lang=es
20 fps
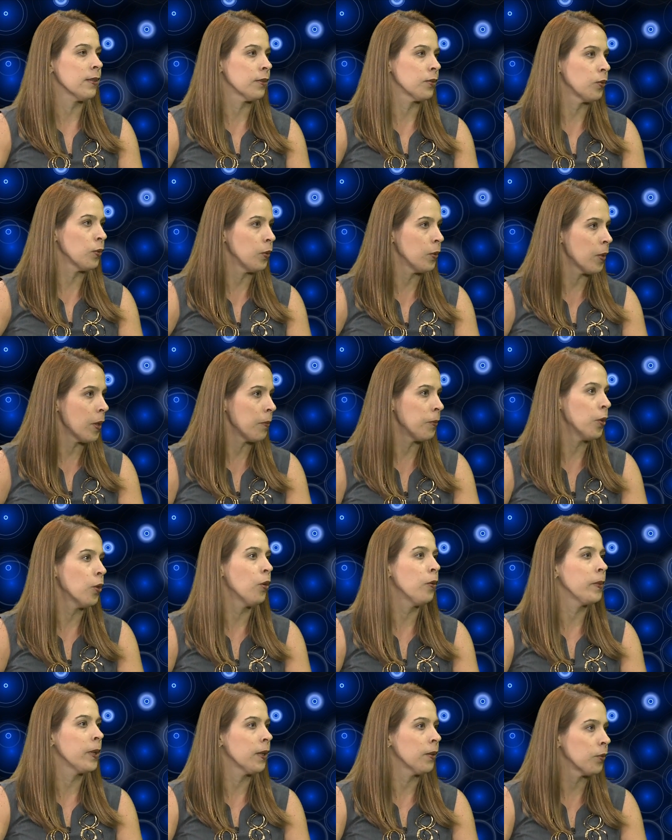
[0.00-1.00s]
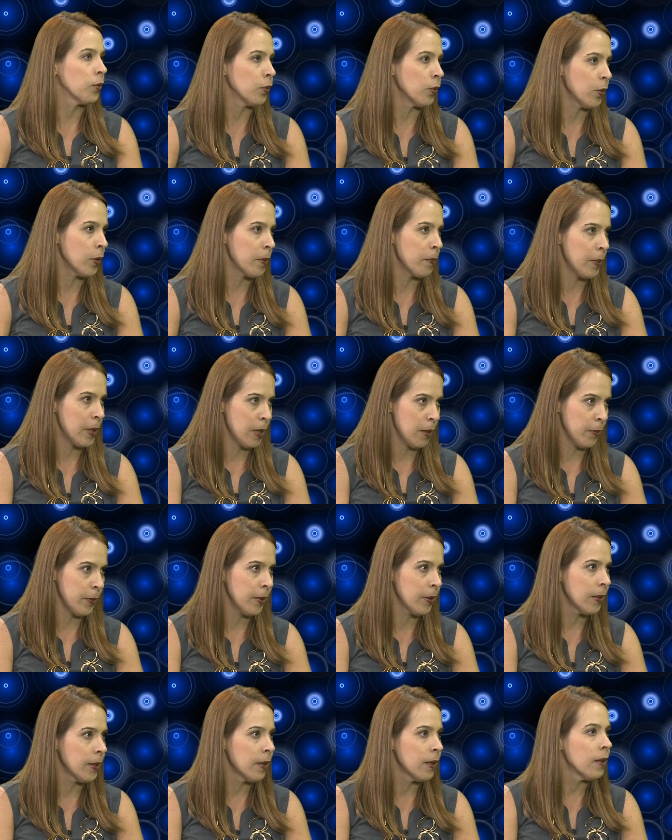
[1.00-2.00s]
estudio de abdomen, estudio de pelvis.
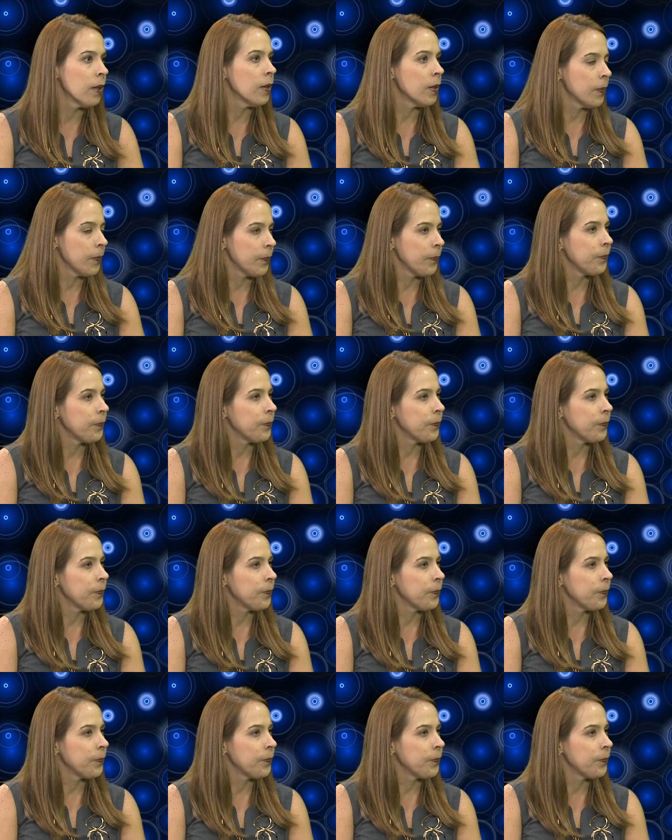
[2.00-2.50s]
¿Cómo